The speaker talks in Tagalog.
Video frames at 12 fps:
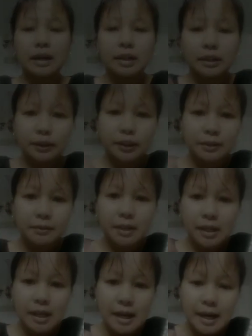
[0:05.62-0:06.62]
Good evening
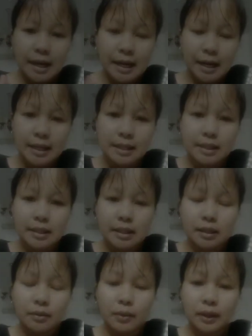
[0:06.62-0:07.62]
guys!
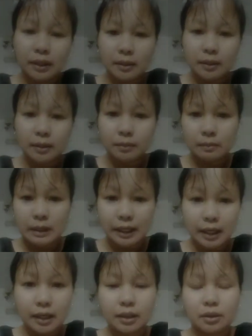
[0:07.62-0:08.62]
Welcome
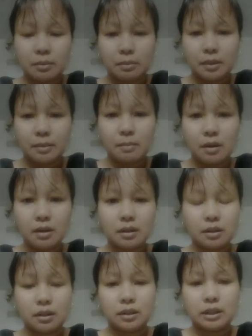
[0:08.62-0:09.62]
again to my
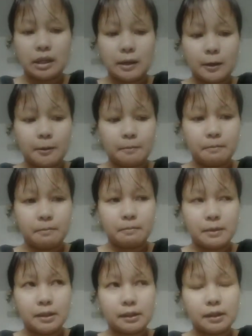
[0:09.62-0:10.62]
vlog. uh,
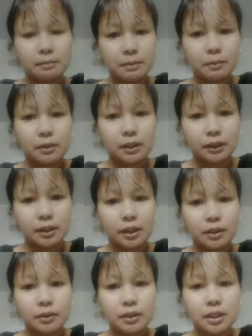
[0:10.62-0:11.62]
ang topic po natin
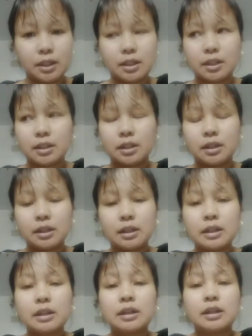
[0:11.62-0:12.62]
ngayon is
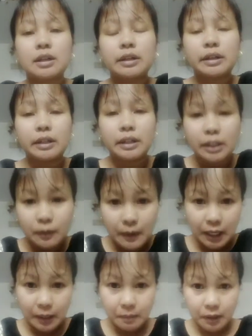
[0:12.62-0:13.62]

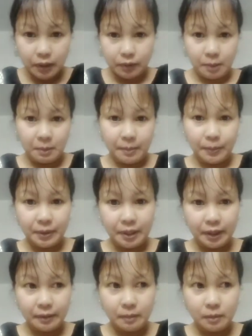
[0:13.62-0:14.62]
naniniwala ba kayo na may
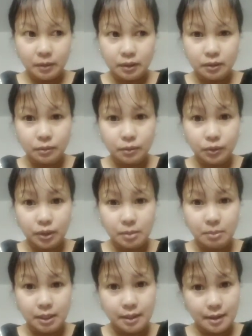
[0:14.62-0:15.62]
forever sa social
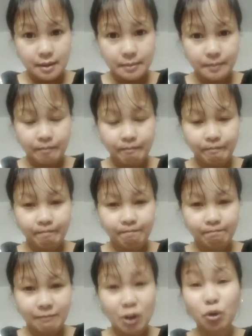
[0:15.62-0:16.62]
media?
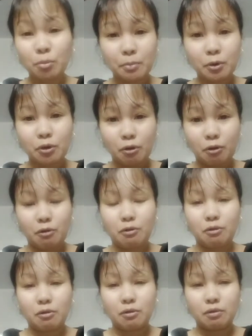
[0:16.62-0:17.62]
Ako po, oo.
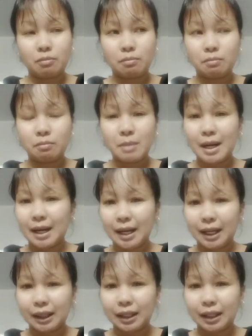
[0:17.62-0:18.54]
Bakit?